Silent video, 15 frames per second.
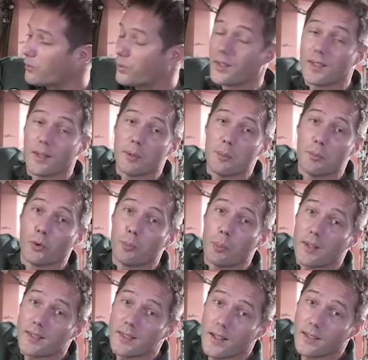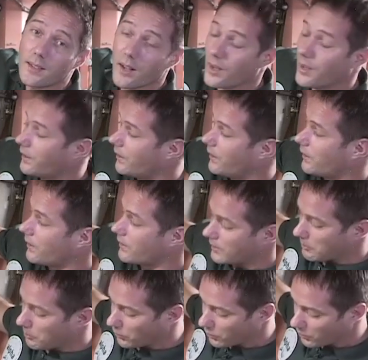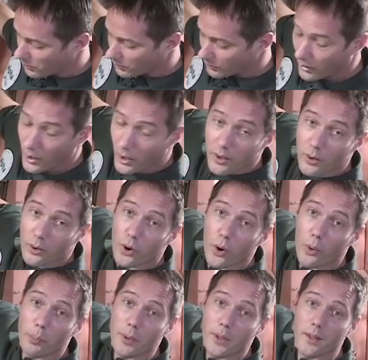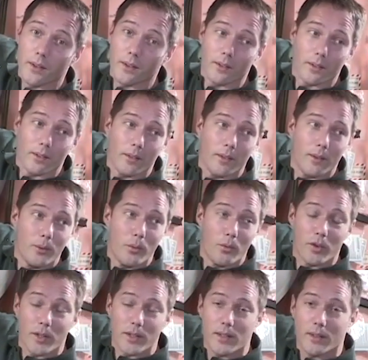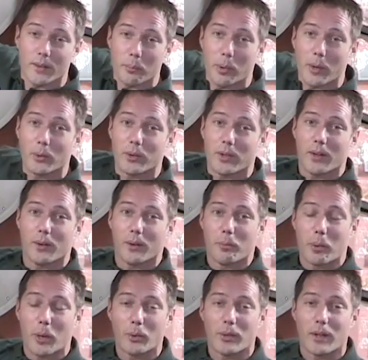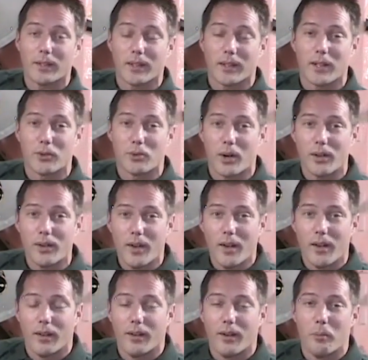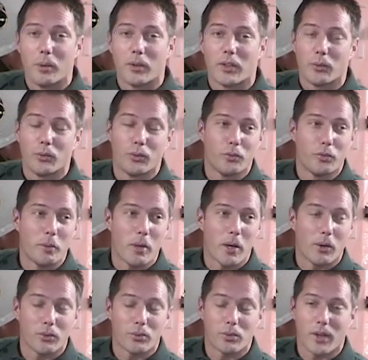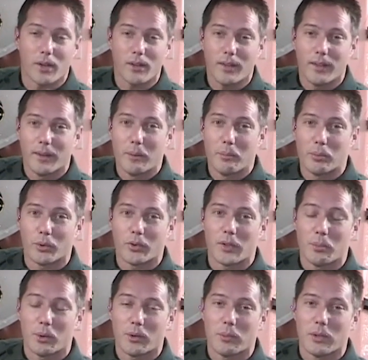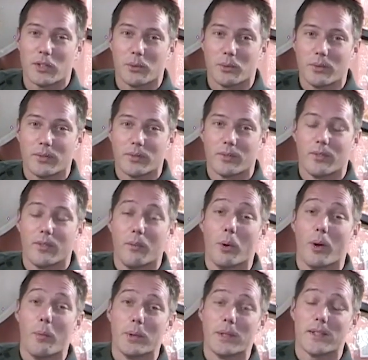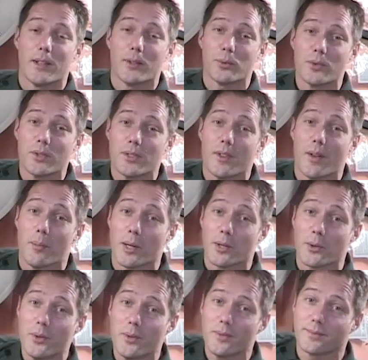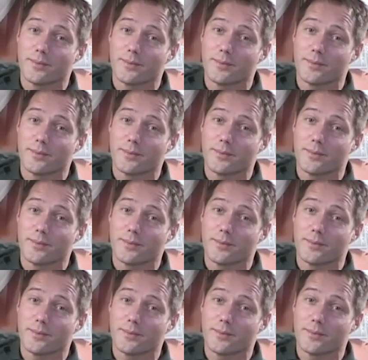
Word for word: Vous voyez, c'est un petit peu spartiate. c'est plutôt le, camping, on va dire pas l'hôtel, pas l'hôtel 5 étoiles, mais ça nous suffit bien en tout cas pour 6 mois de mission. Bon appétit à tous, à bientôt.